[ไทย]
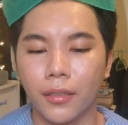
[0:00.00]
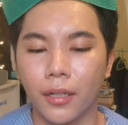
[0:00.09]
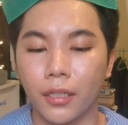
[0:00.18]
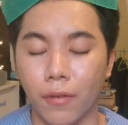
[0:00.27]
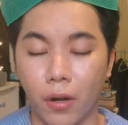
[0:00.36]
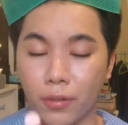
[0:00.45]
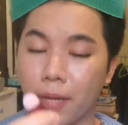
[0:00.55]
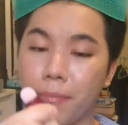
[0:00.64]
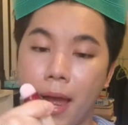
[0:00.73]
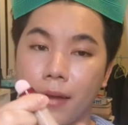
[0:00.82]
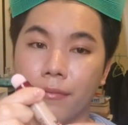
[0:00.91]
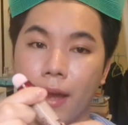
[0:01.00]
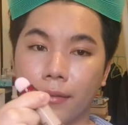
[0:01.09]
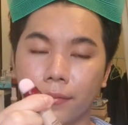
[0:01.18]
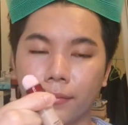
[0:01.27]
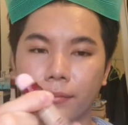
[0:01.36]
หรือว่าของฉันพังมา
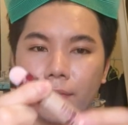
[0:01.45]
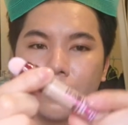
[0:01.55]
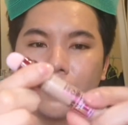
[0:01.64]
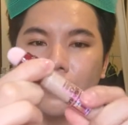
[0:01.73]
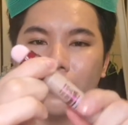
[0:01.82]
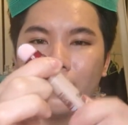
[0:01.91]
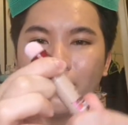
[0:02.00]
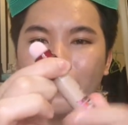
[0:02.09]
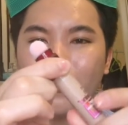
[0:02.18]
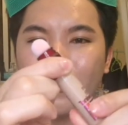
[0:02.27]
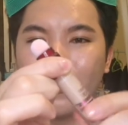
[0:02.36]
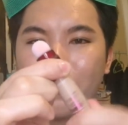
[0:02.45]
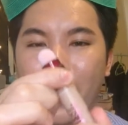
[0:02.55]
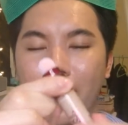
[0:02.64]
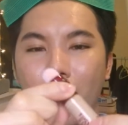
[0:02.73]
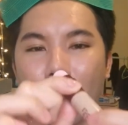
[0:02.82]

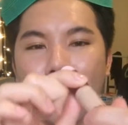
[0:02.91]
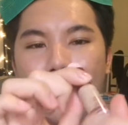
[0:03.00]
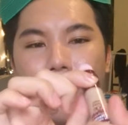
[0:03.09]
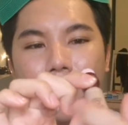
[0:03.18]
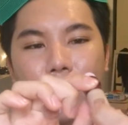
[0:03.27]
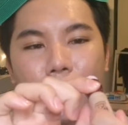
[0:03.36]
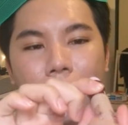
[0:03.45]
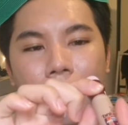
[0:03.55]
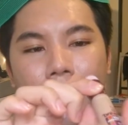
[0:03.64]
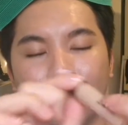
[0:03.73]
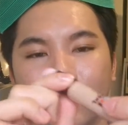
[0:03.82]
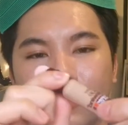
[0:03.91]
ไม่หรอกไม่หรอกอย่าพูดอย่างนั้น